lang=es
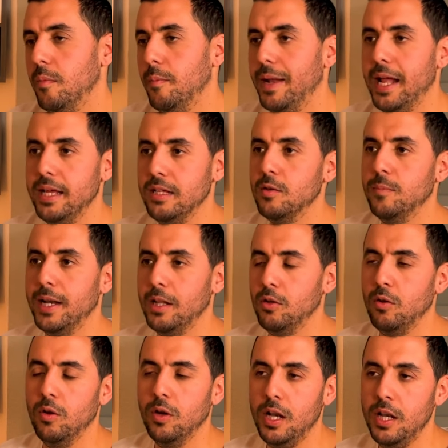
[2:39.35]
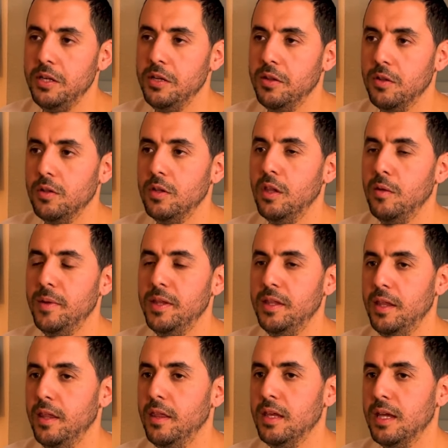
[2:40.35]
para esto, para todo lo que es la inyección de
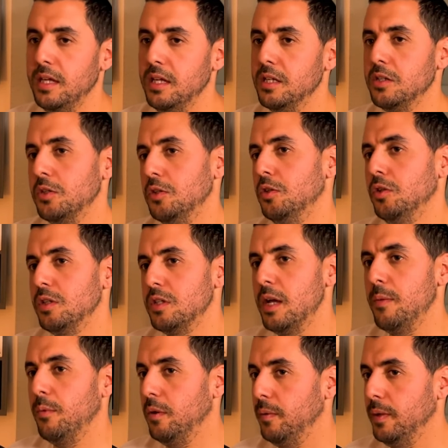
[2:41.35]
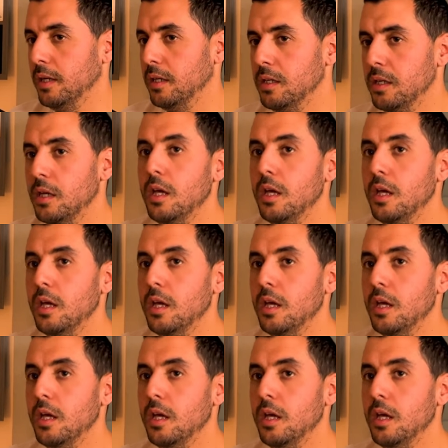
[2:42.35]
dependencias y eso está muy bien.